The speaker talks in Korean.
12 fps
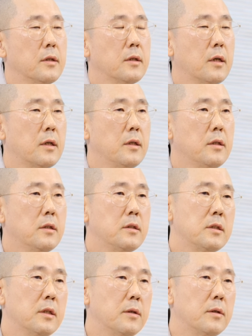그러니까 이런
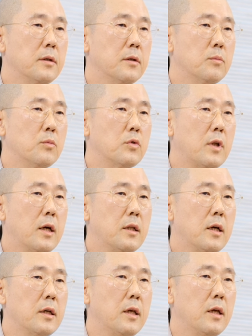이제
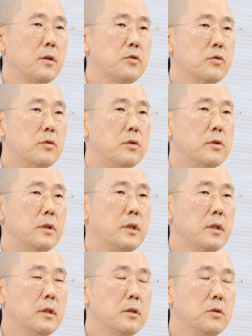문화나 예술
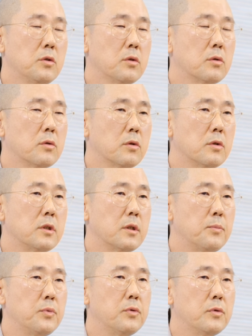이런 쪽으로
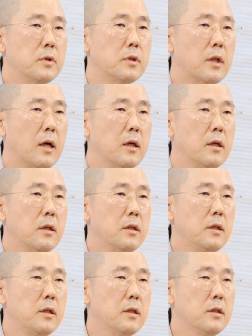이제 푸는,
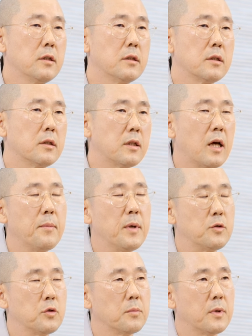이런 거는
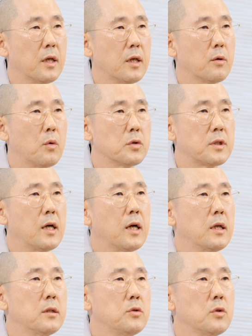그나마 좀 되게
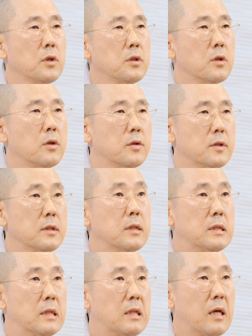고상한 쪽이죠.
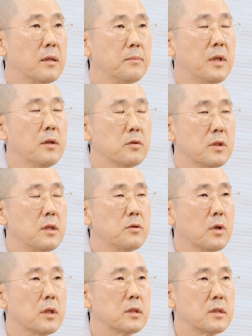이제 나름대로
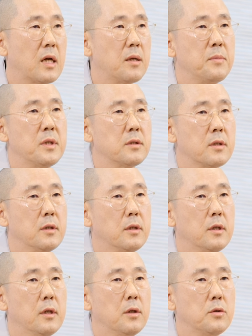세속에서 살면서
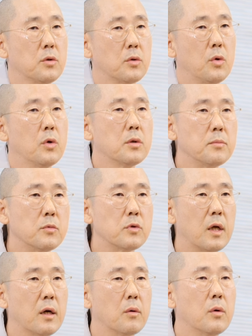좀 고급
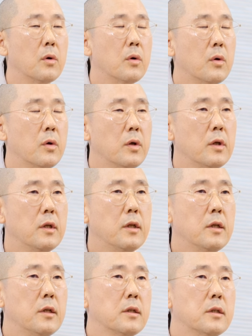문화고,
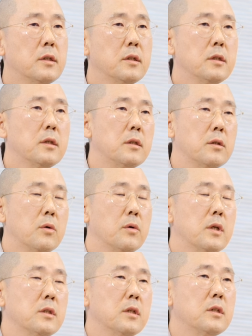그런 걸
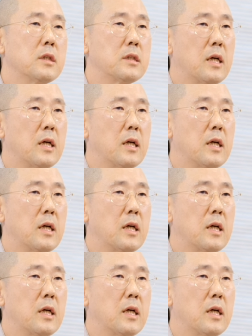통해서 이제